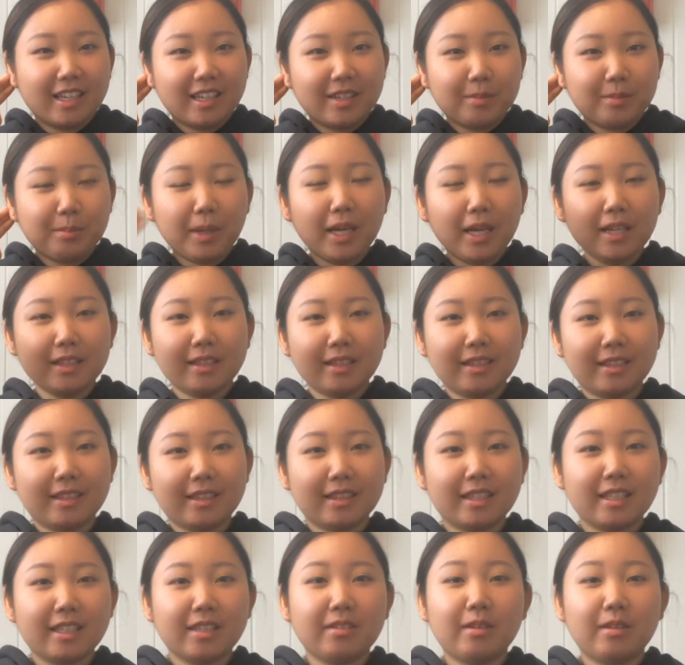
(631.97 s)
パー
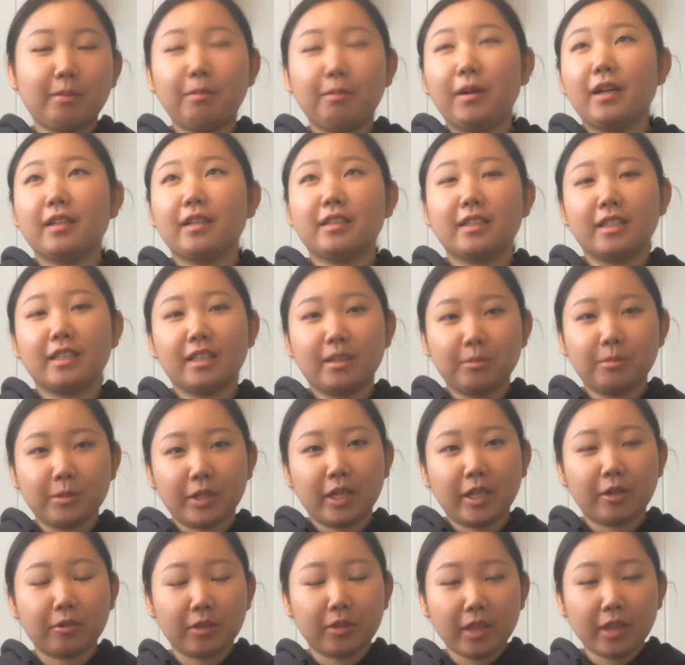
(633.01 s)
ティーはパーティーでも
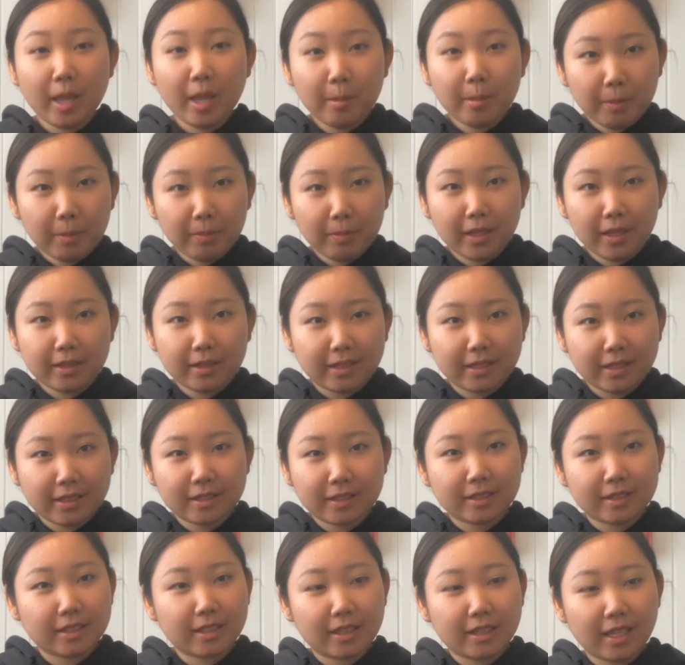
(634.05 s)
結構テーマパーティーが好
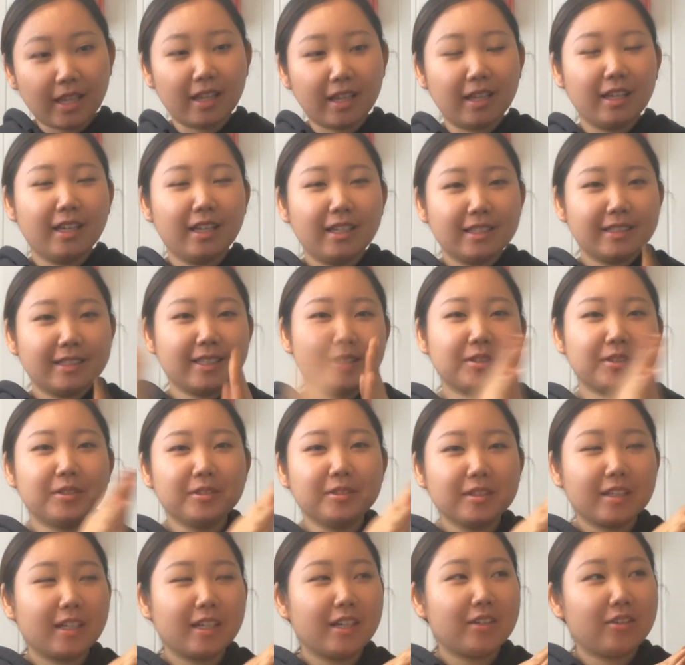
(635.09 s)
きでじゃあ
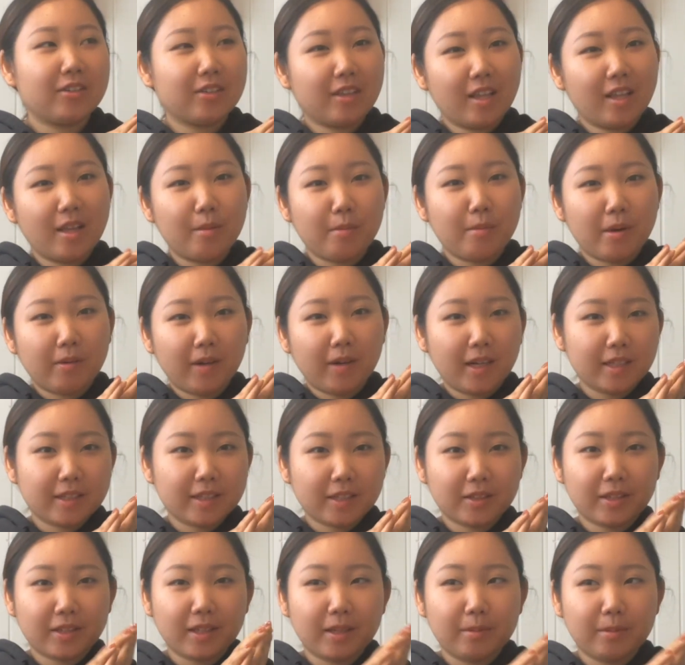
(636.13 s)
今回のテーマは
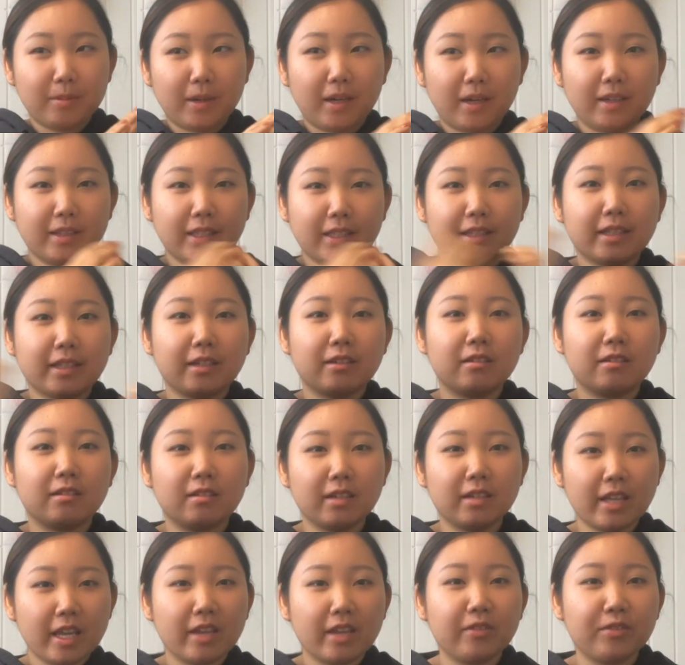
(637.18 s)
例えばなんだろう
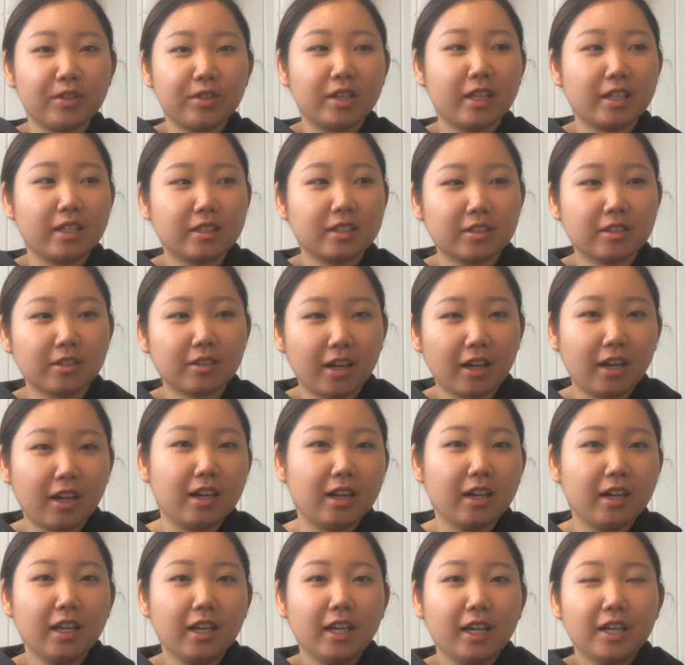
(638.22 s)
レイブですとか
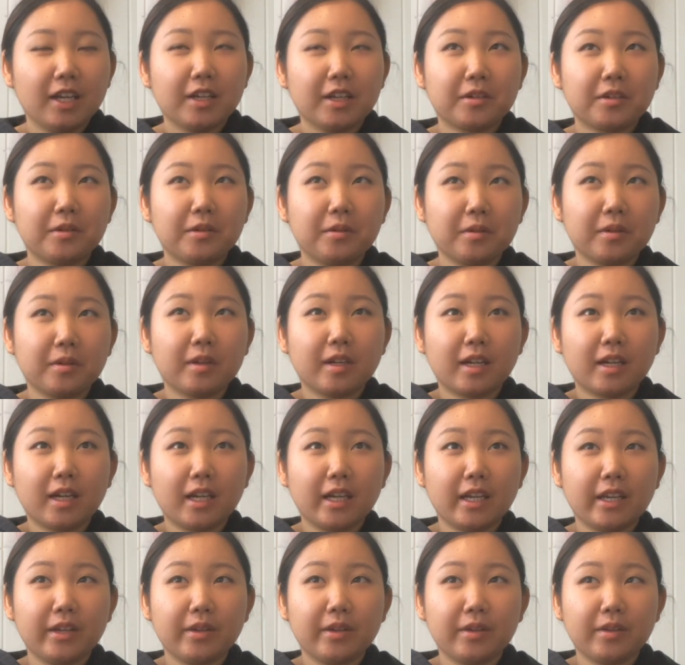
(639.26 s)
今
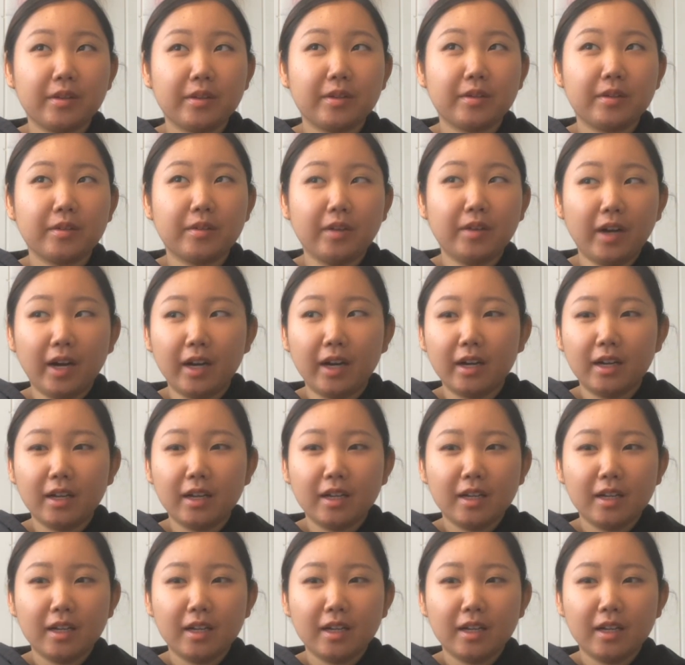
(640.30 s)
回は